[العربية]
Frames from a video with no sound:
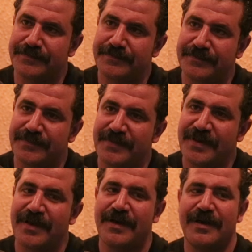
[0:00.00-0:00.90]
فئه معينه
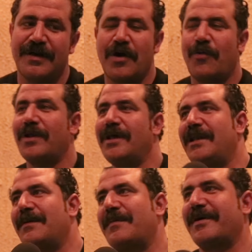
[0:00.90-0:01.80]
من الناس
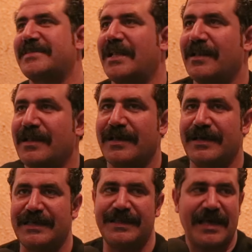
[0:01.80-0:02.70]
والله لما بيحصل
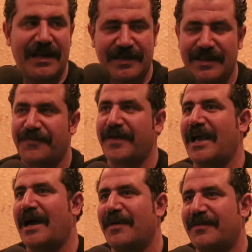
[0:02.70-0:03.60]
جدال كده في
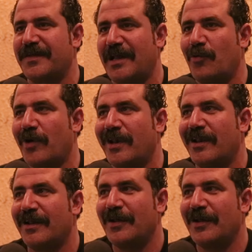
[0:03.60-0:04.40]
اي عمل في الاول